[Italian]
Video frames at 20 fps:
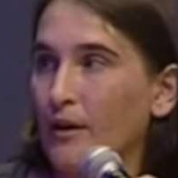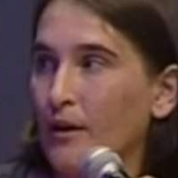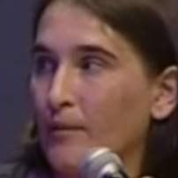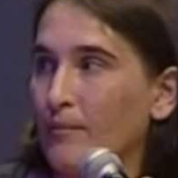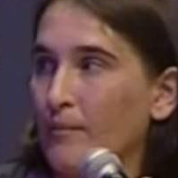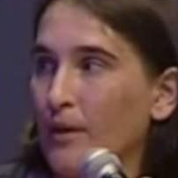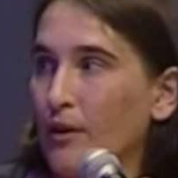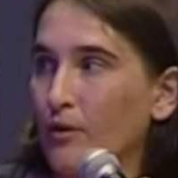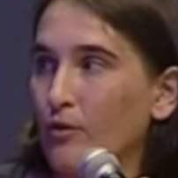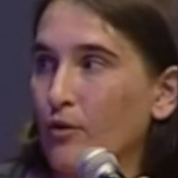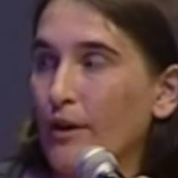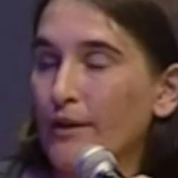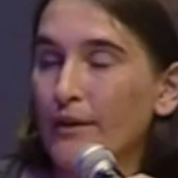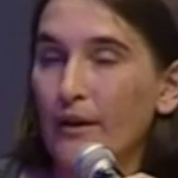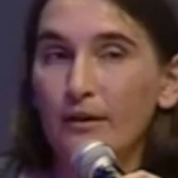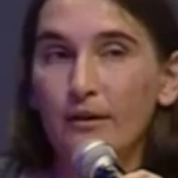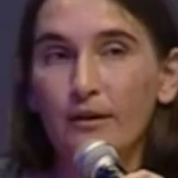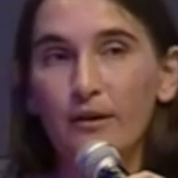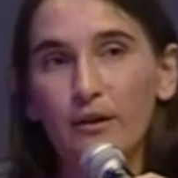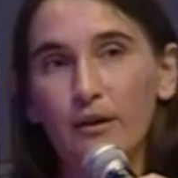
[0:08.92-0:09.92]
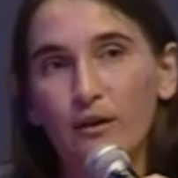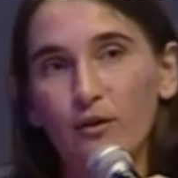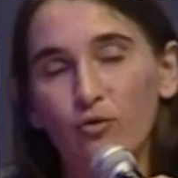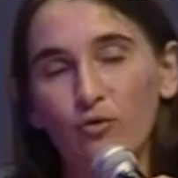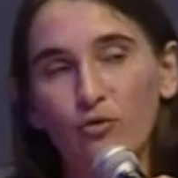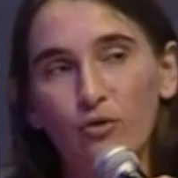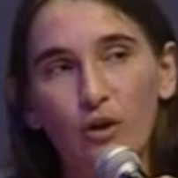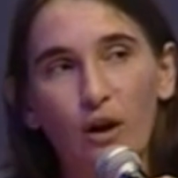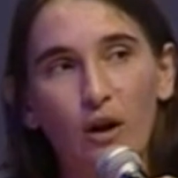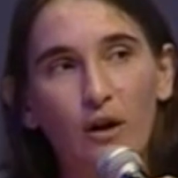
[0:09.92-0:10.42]
ma sono andati
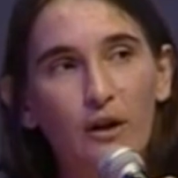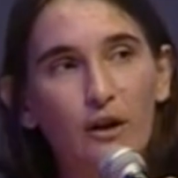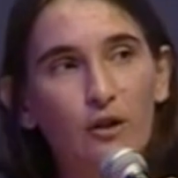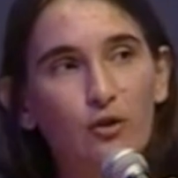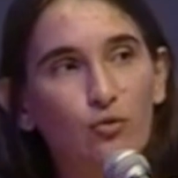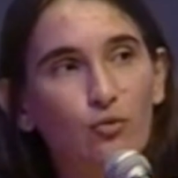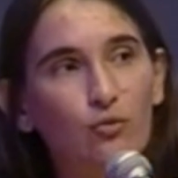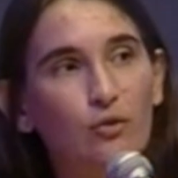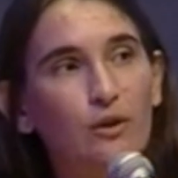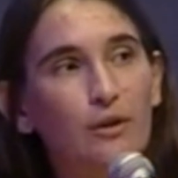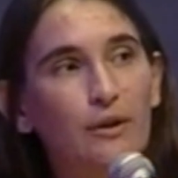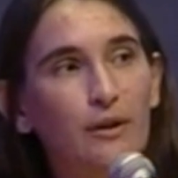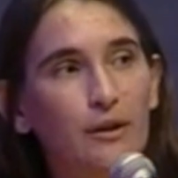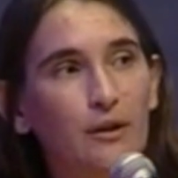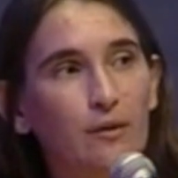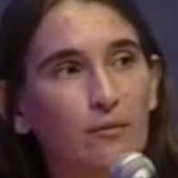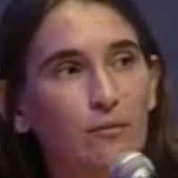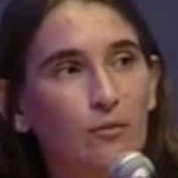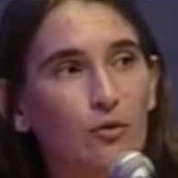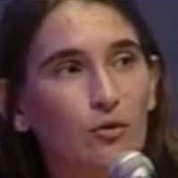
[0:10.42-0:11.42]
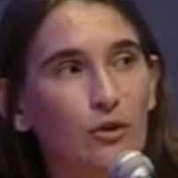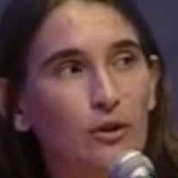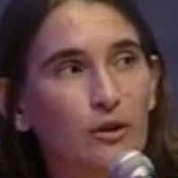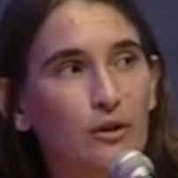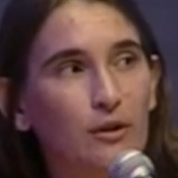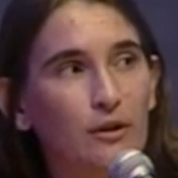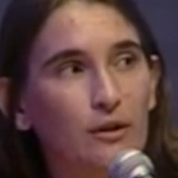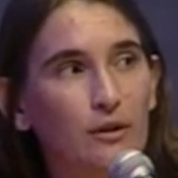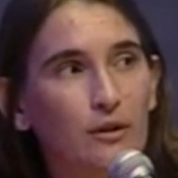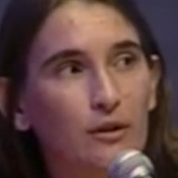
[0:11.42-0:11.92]
distrutti anche tutti i
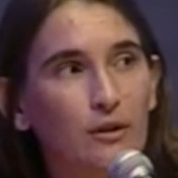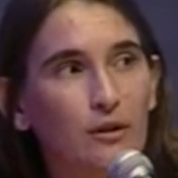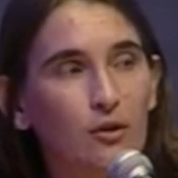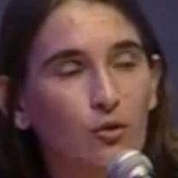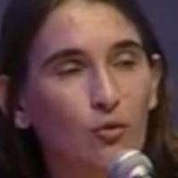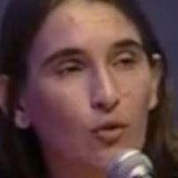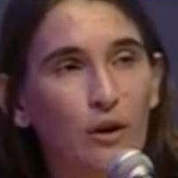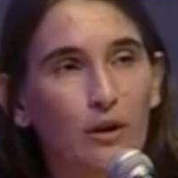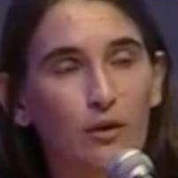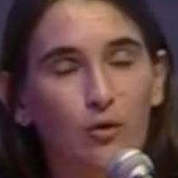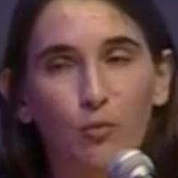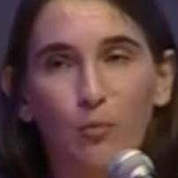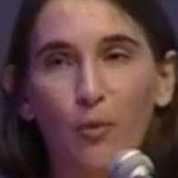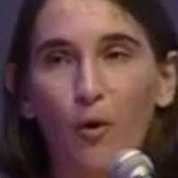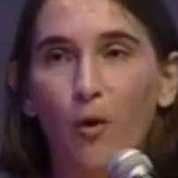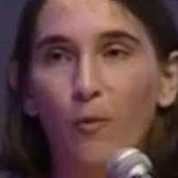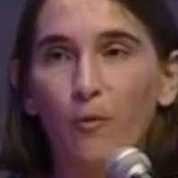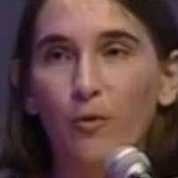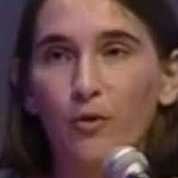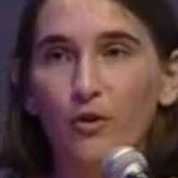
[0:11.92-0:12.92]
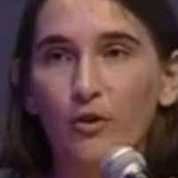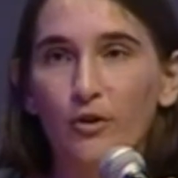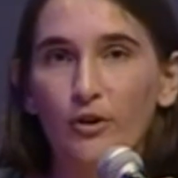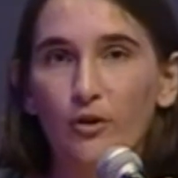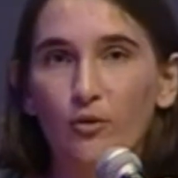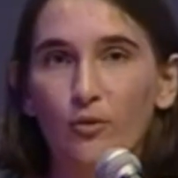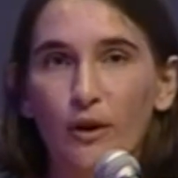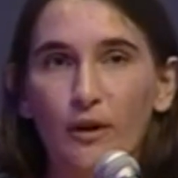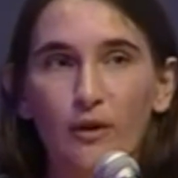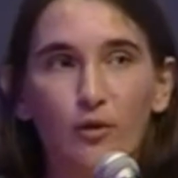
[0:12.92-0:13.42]
simboli di questo popolo e
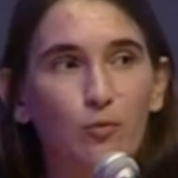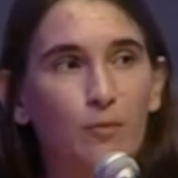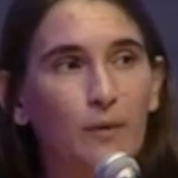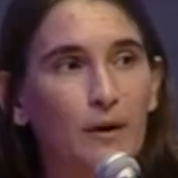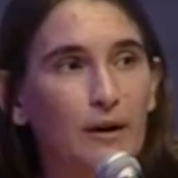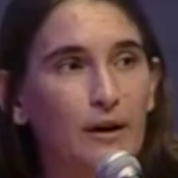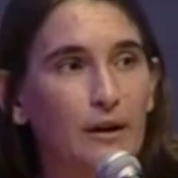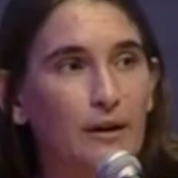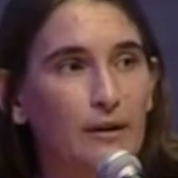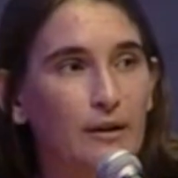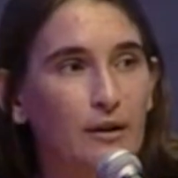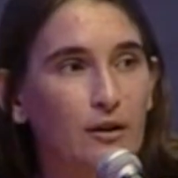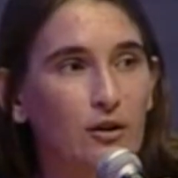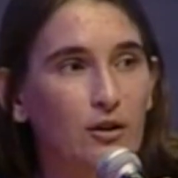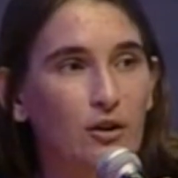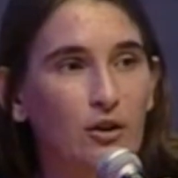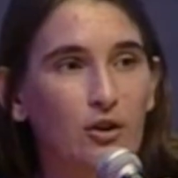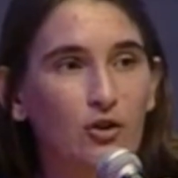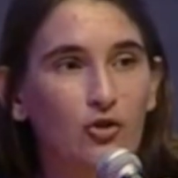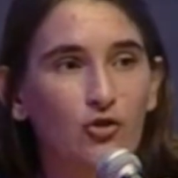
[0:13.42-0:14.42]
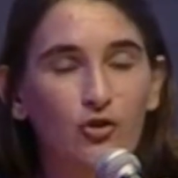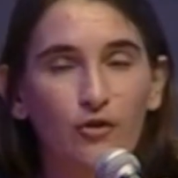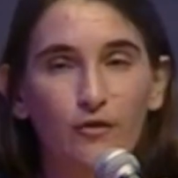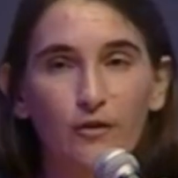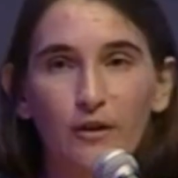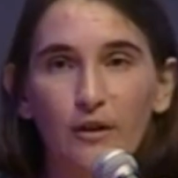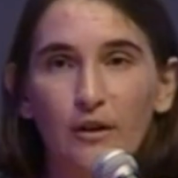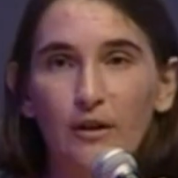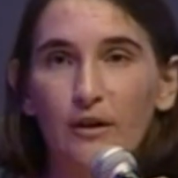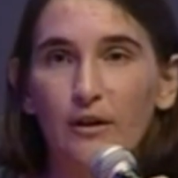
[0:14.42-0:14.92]
di questo paese,
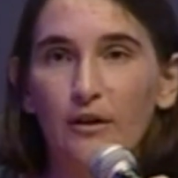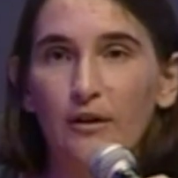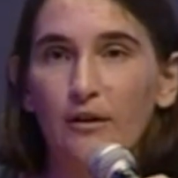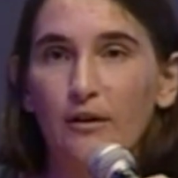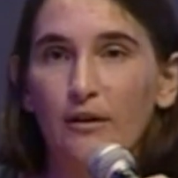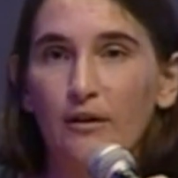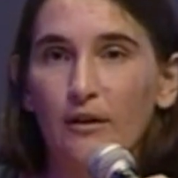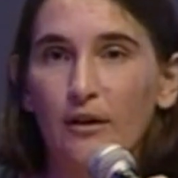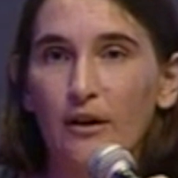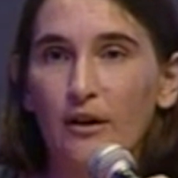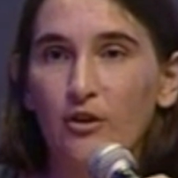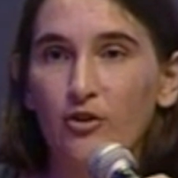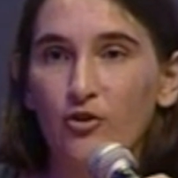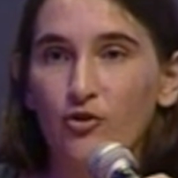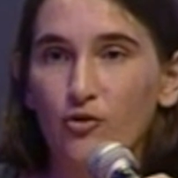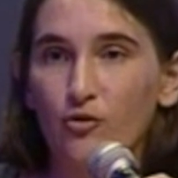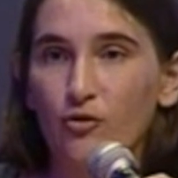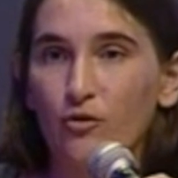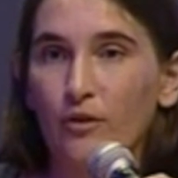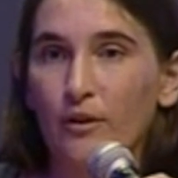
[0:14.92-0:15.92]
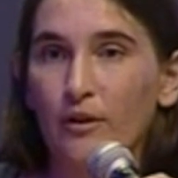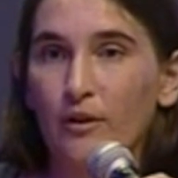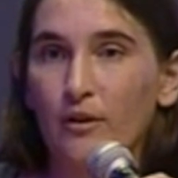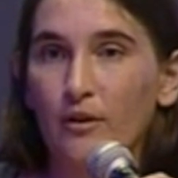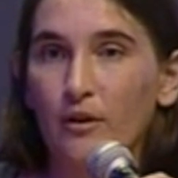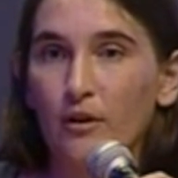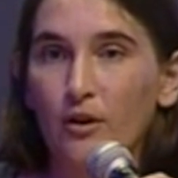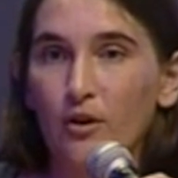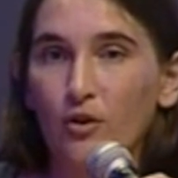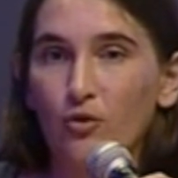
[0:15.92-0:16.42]
civili,
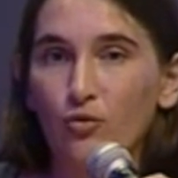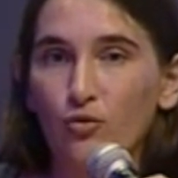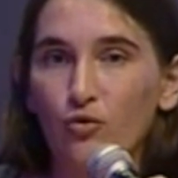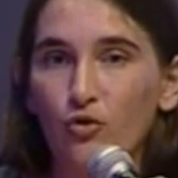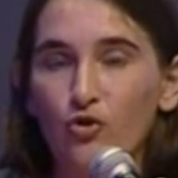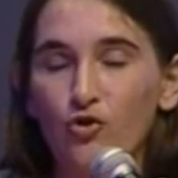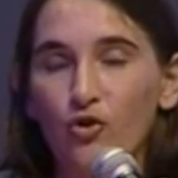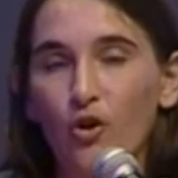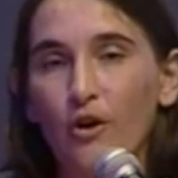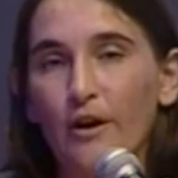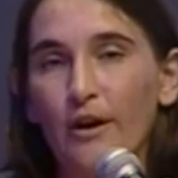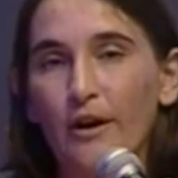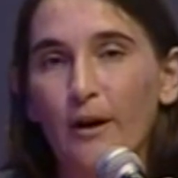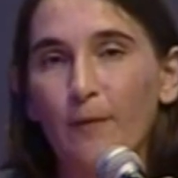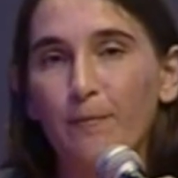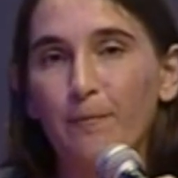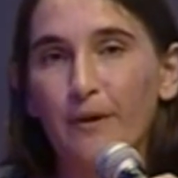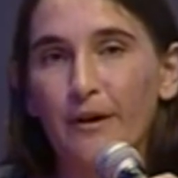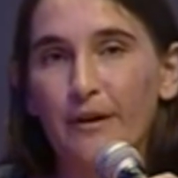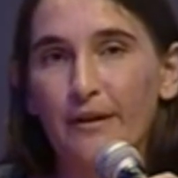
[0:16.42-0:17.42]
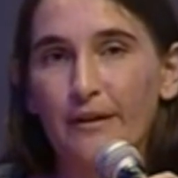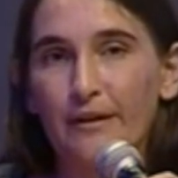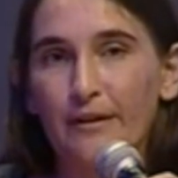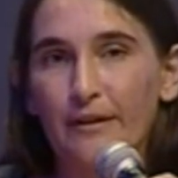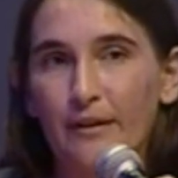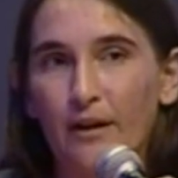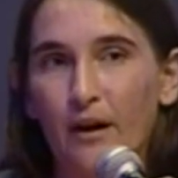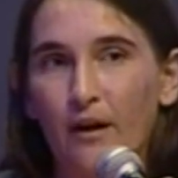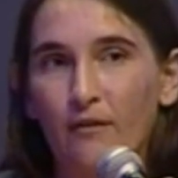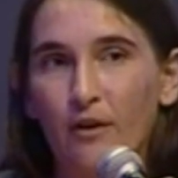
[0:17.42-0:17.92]
religiosi, tutto ciò che
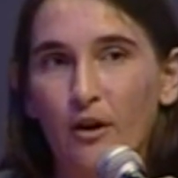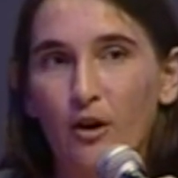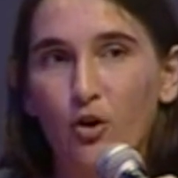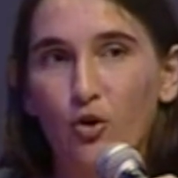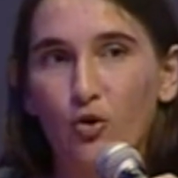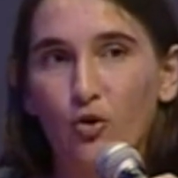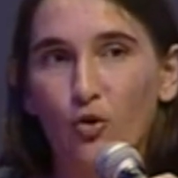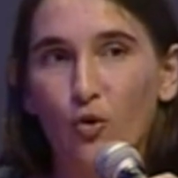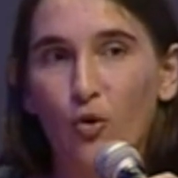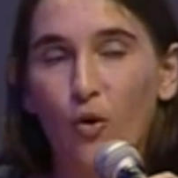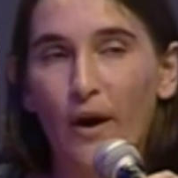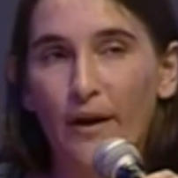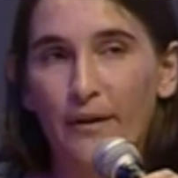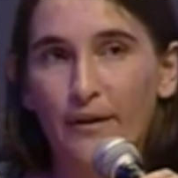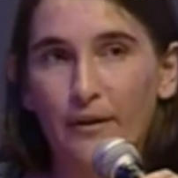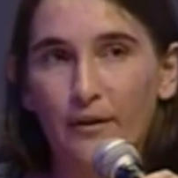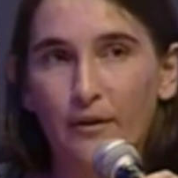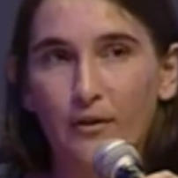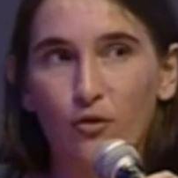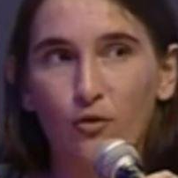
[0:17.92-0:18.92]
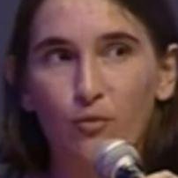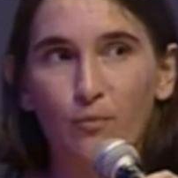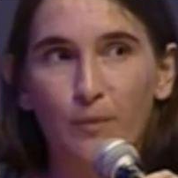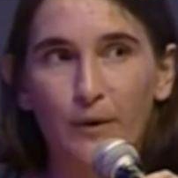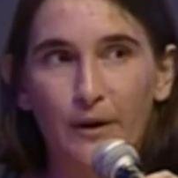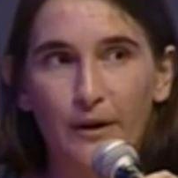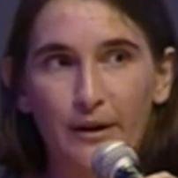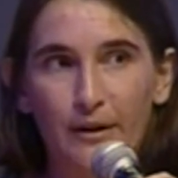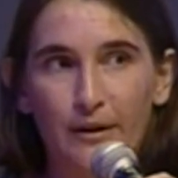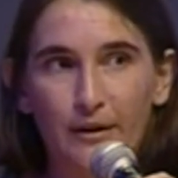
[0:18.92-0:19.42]
rappresentava il loro essere un
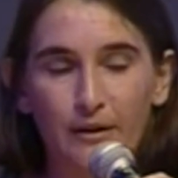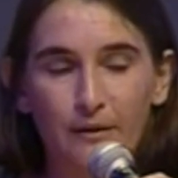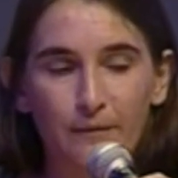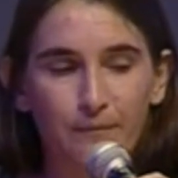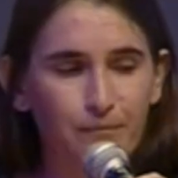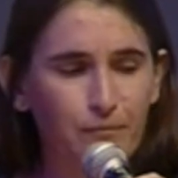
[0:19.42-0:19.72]
paese.